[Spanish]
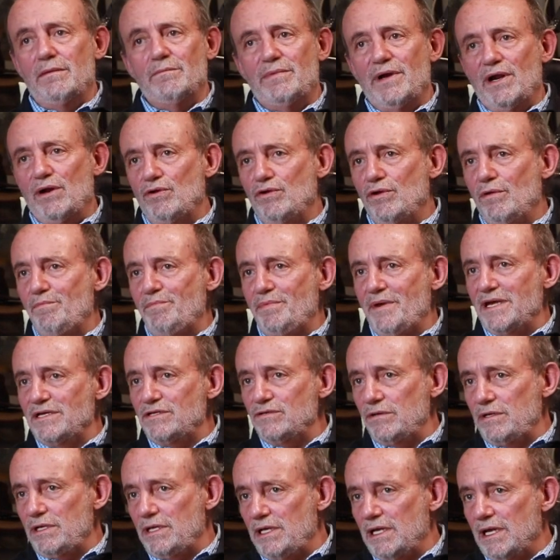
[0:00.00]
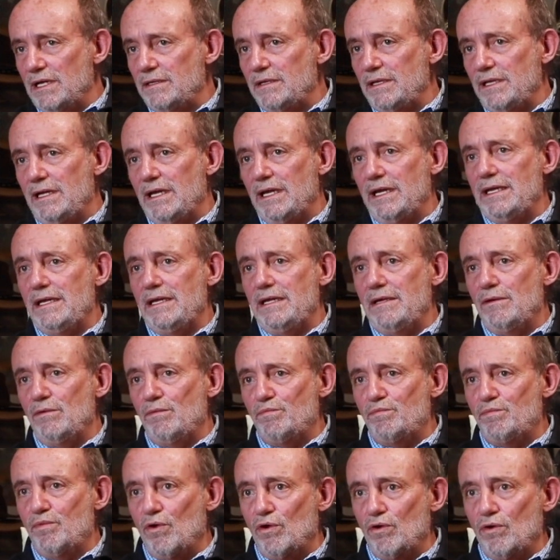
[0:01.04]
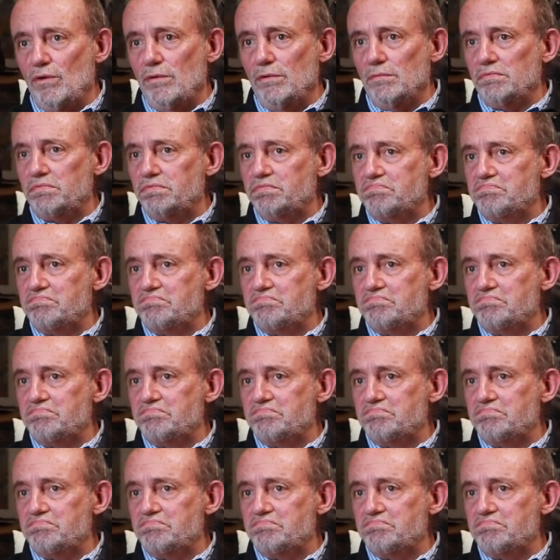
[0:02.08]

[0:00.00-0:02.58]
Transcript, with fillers: pero yo empiezo y, un poco